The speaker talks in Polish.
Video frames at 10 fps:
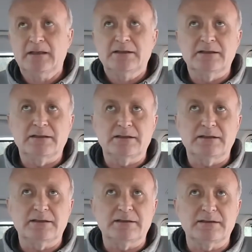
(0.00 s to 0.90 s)

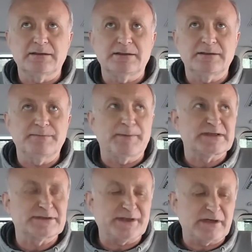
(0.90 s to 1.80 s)
yy, po
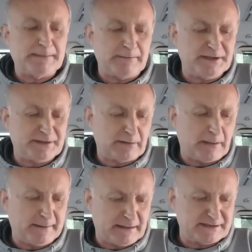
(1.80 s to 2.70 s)
prostu tego nie pamiętam, tylko
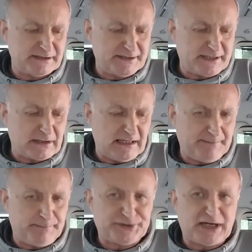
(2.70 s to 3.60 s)
pamiętam co innego, ale
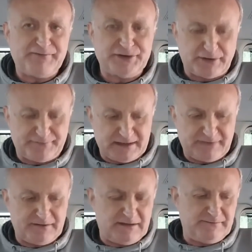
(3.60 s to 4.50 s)
potrafię to w tej
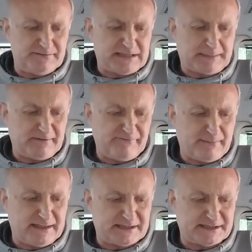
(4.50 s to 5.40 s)
chwili, że tak powiem,
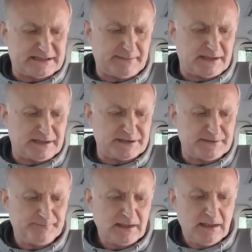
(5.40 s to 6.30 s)
wymazać i zamienić.
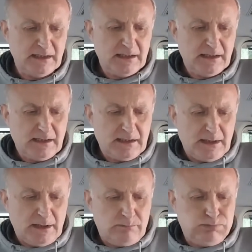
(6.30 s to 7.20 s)

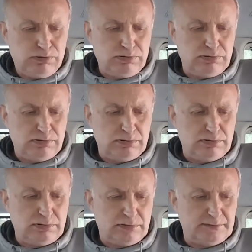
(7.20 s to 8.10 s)

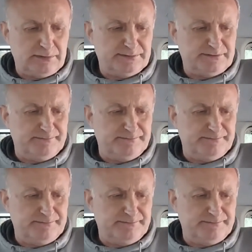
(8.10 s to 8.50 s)
Puu.